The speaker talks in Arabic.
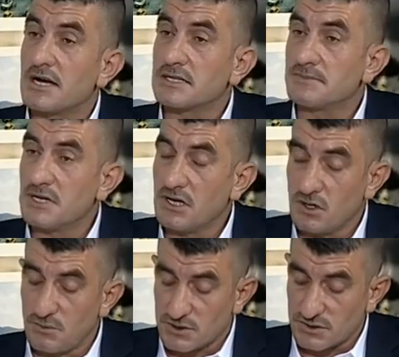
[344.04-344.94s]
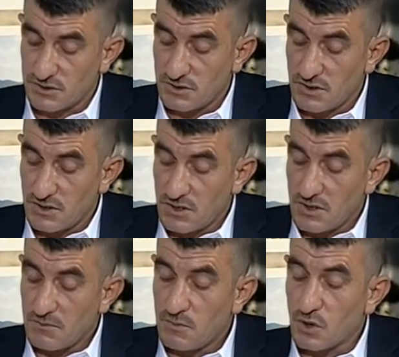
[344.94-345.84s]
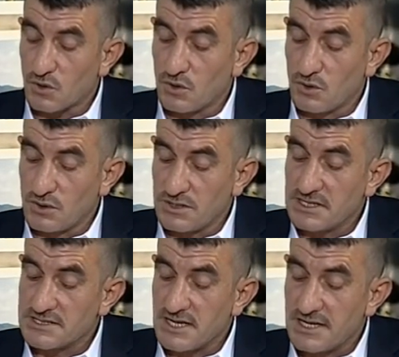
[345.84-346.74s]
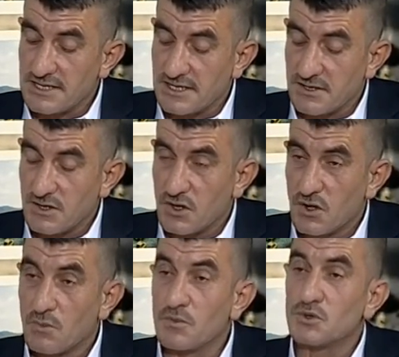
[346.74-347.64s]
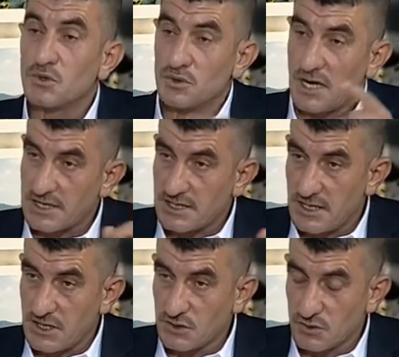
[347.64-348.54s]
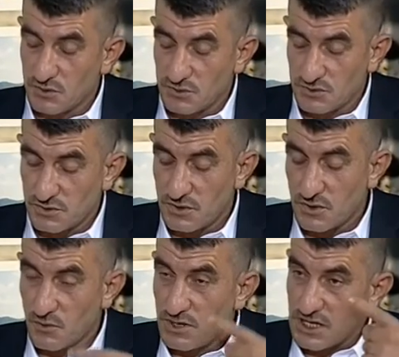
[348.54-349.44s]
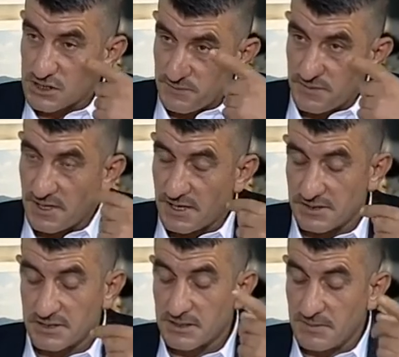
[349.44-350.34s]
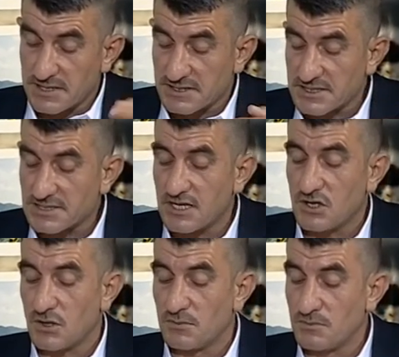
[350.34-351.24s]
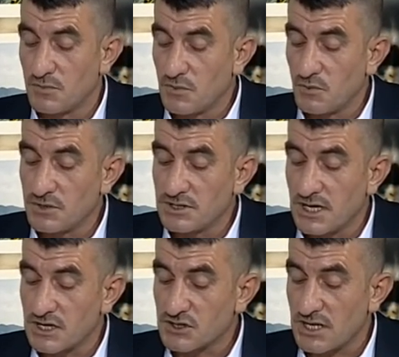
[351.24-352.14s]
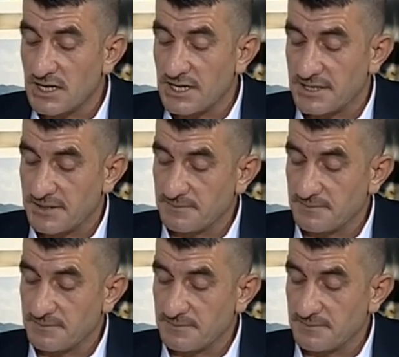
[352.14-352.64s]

ربيع العمر بحقول نيساني ومن دون حكي العيون والأجفان تبعت رسائل الحب والنار شعلاني